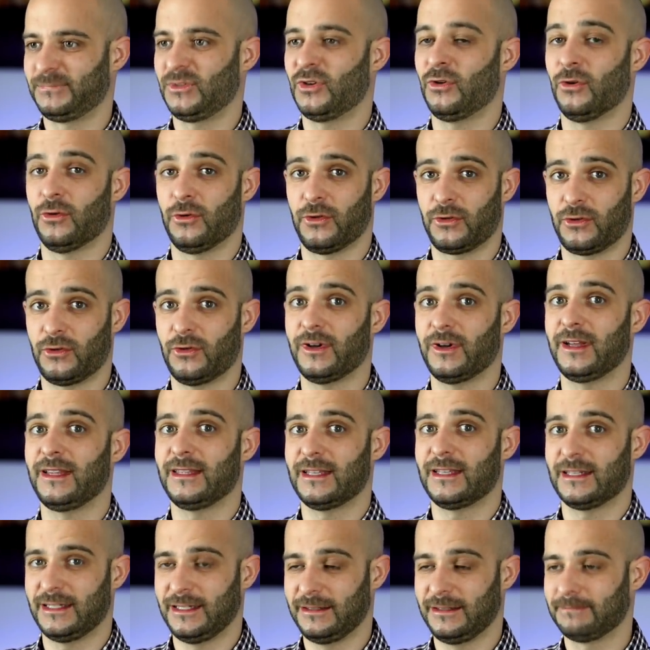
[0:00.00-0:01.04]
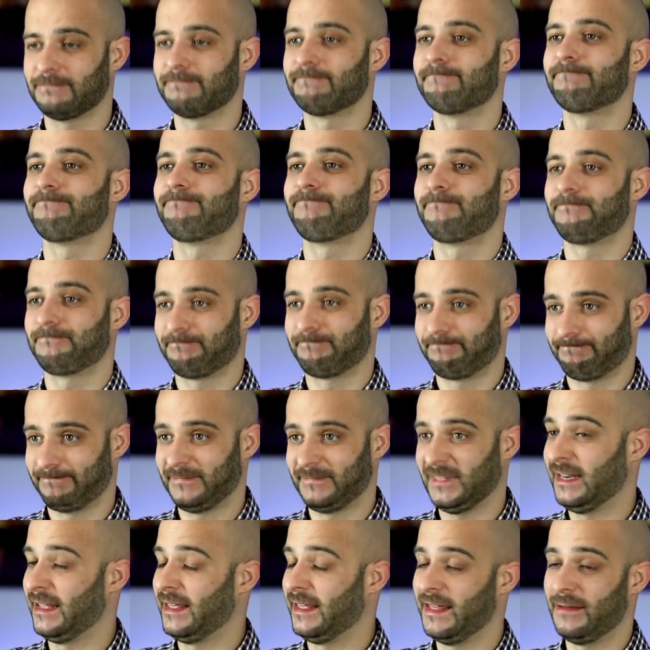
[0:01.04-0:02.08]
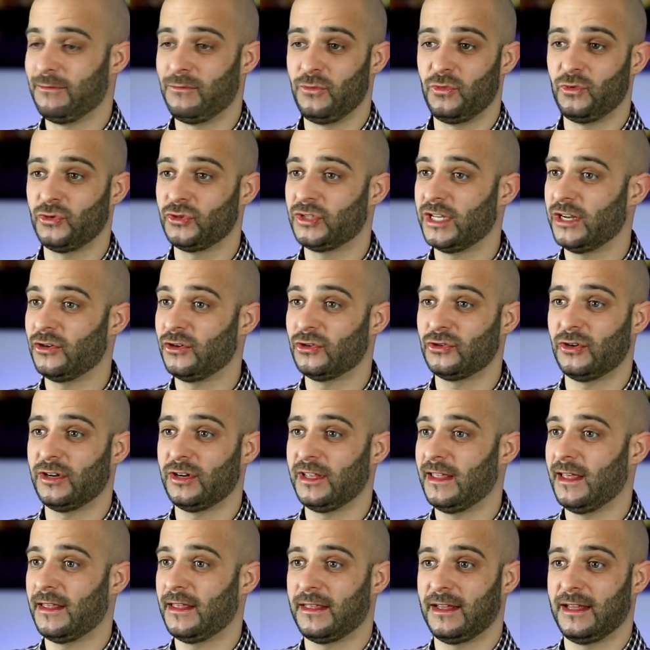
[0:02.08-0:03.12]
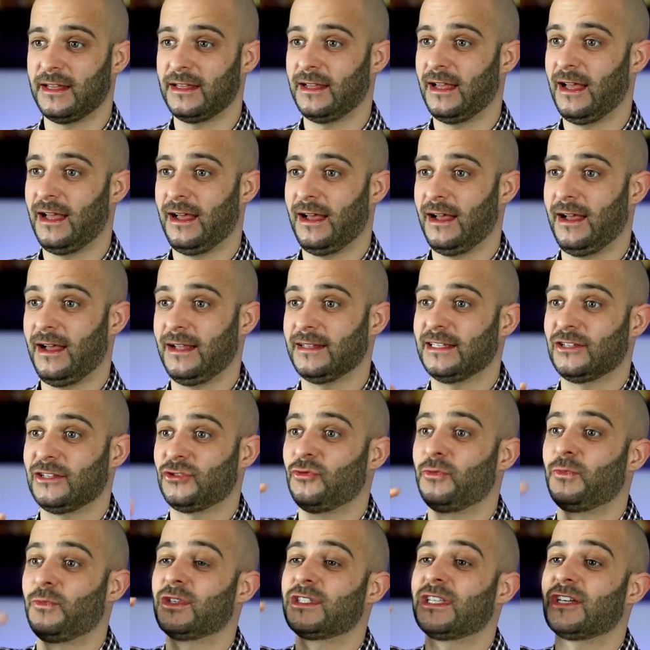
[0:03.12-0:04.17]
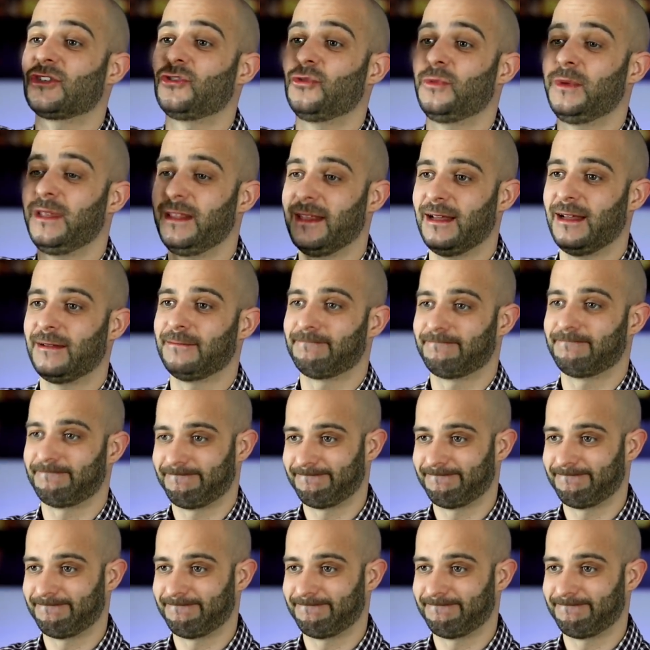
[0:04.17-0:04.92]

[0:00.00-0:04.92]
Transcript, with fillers: Conozco gente así, le dan mucha notoriedad a, esa supuesta subida.